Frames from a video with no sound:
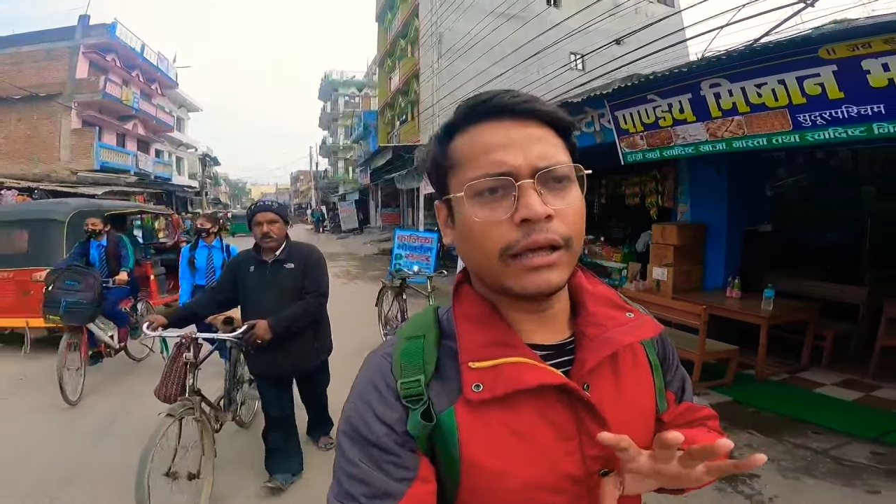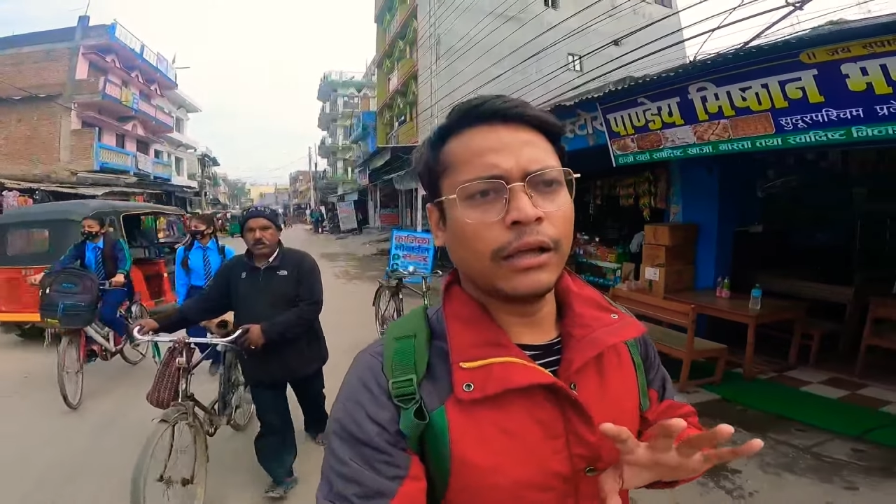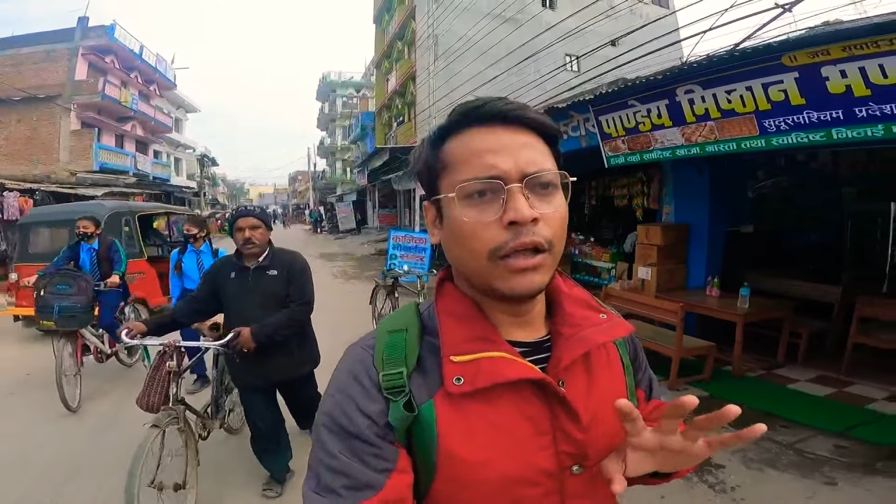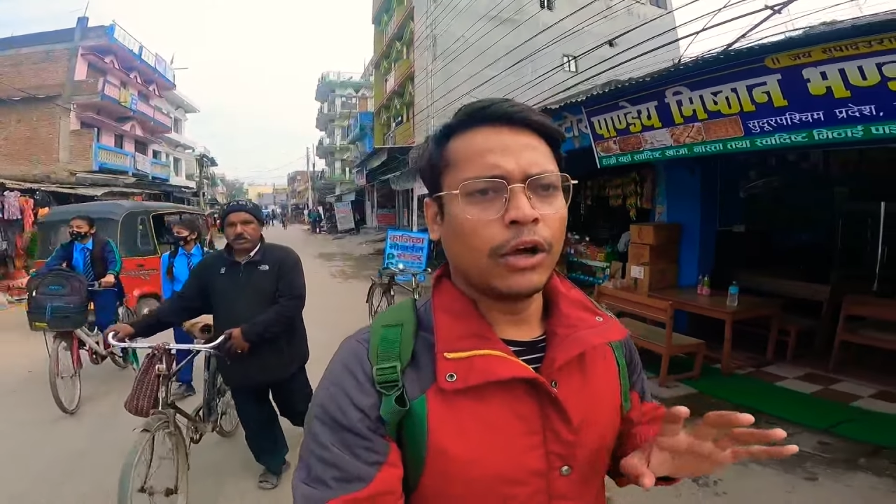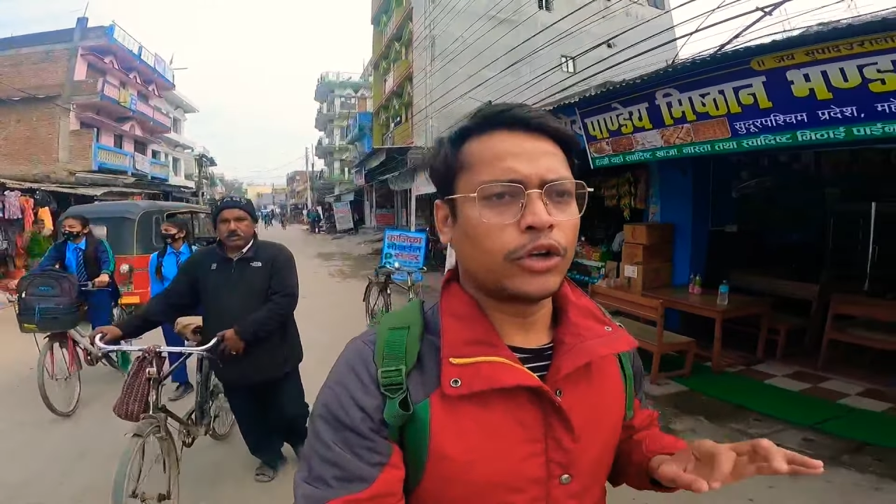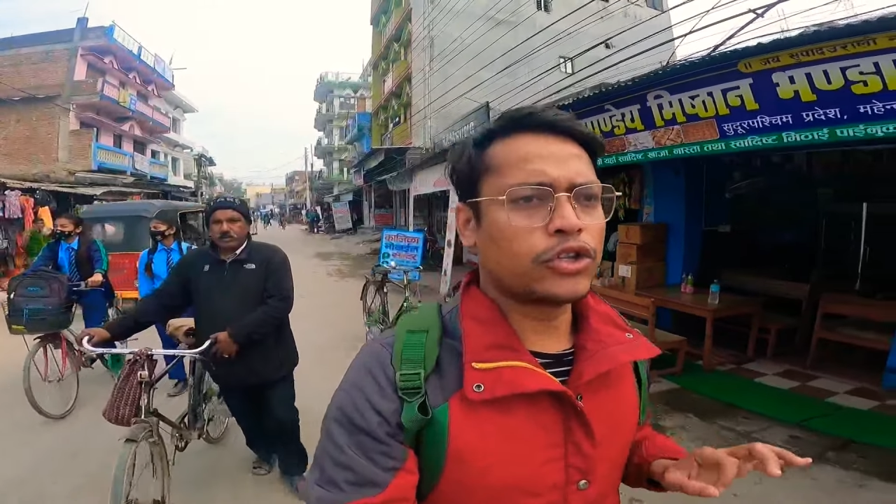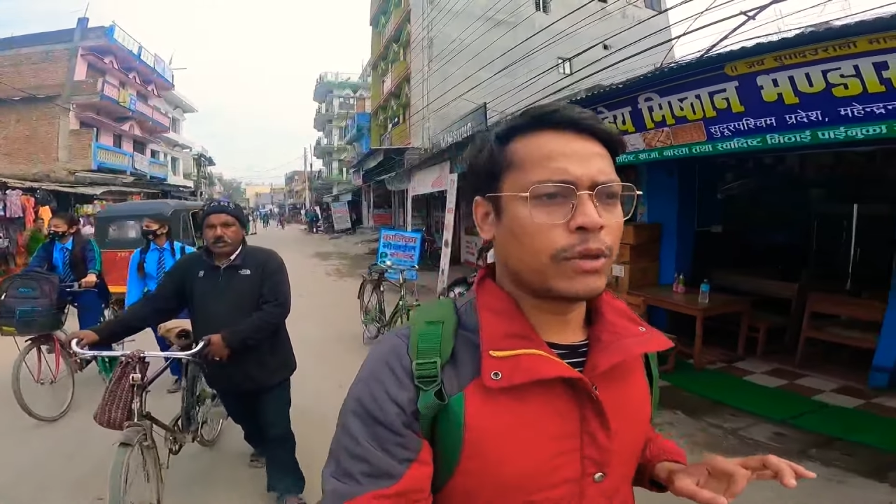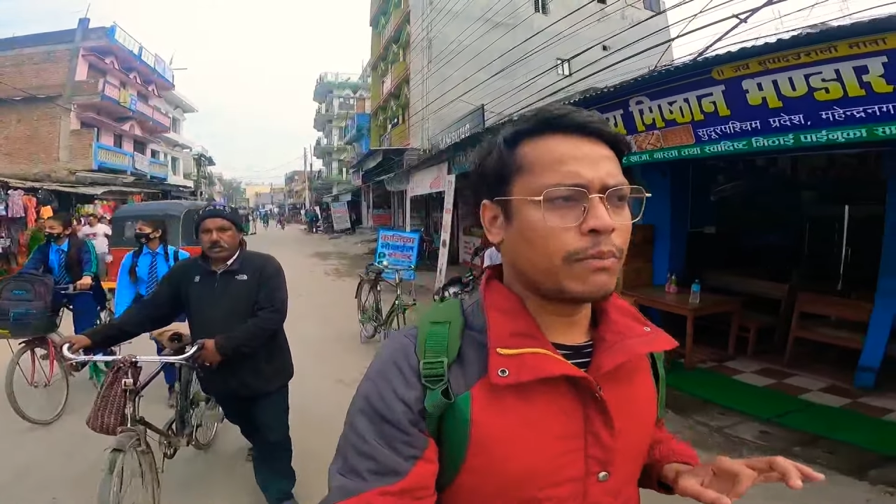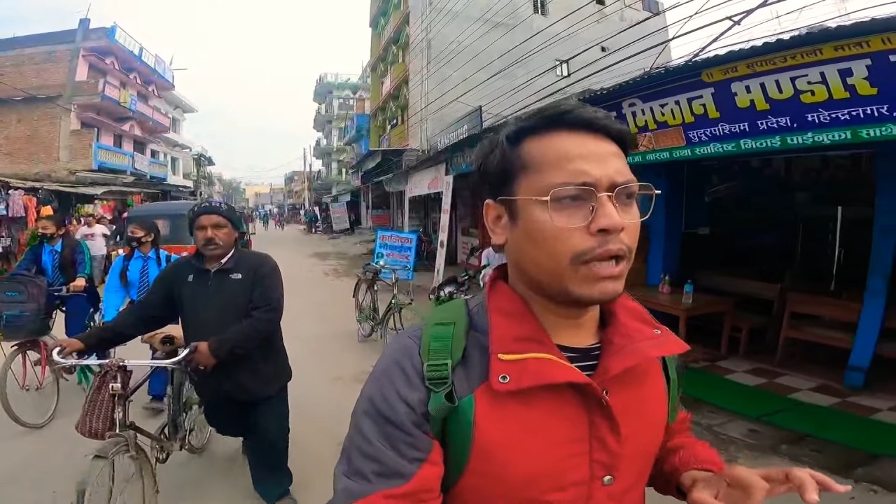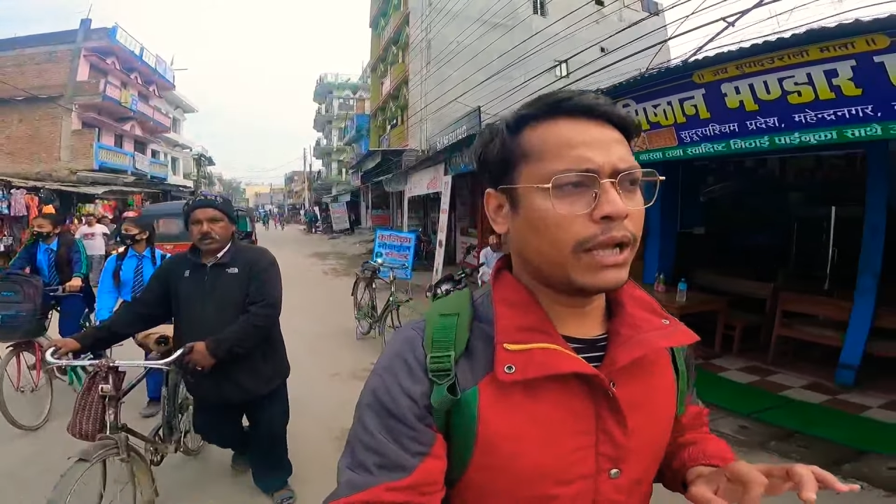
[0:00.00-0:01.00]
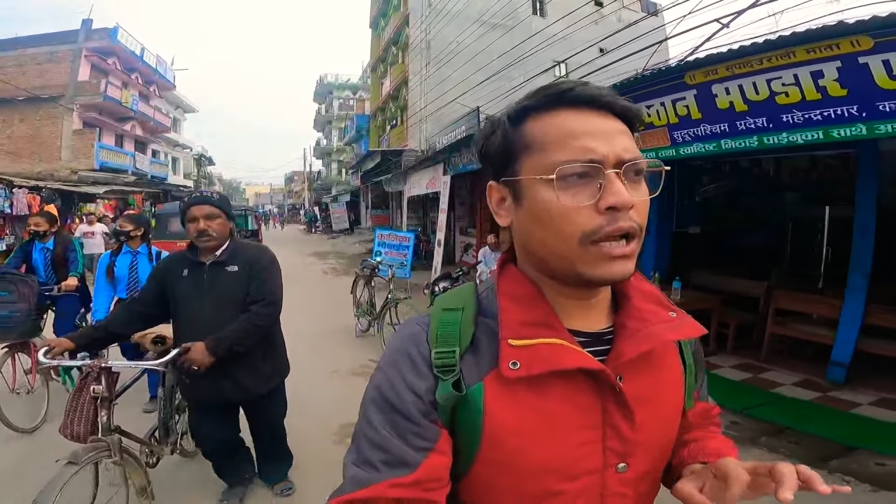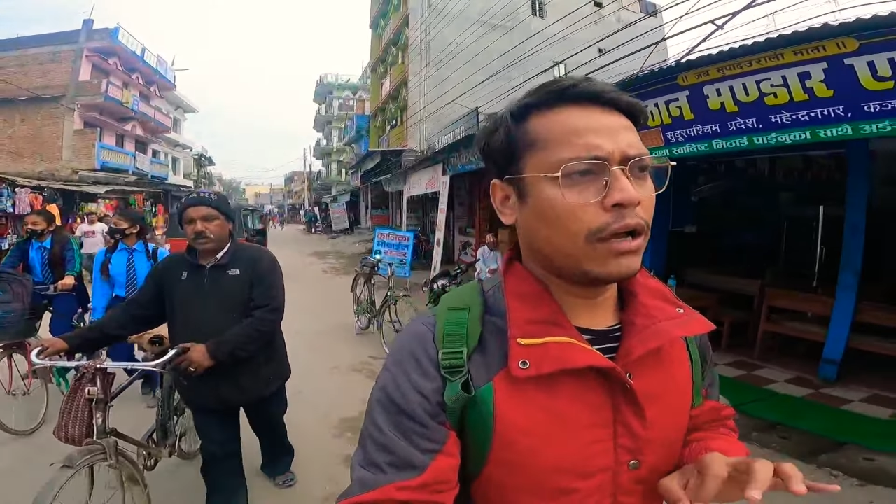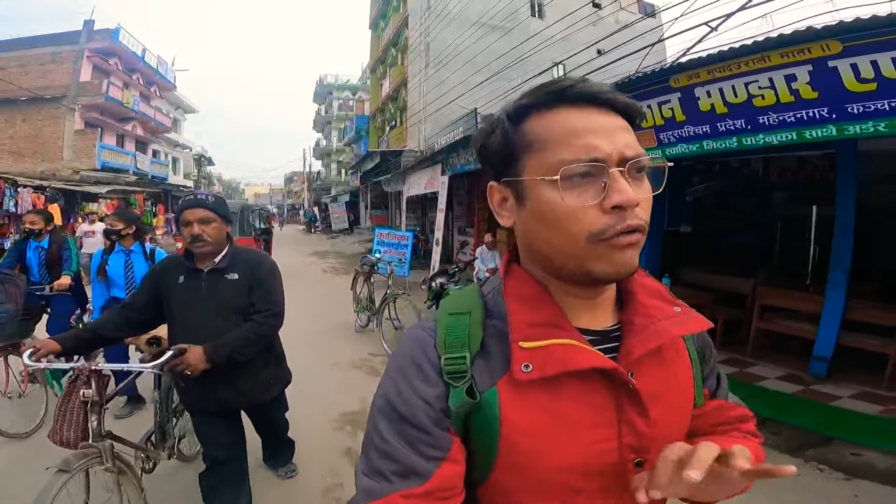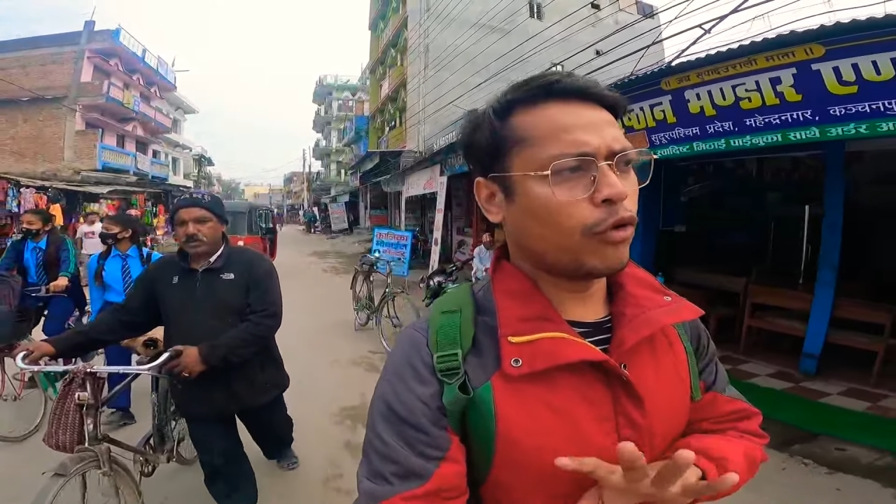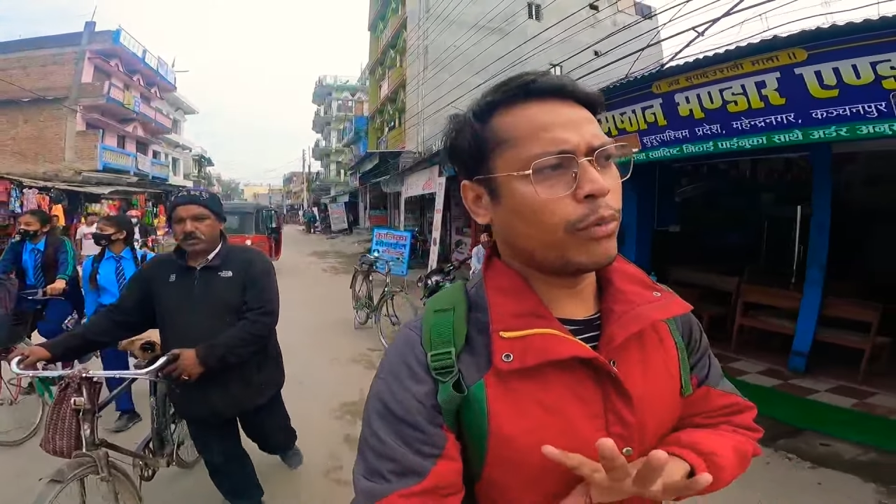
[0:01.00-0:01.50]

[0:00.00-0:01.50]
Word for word: है और जो सिम मिली है ना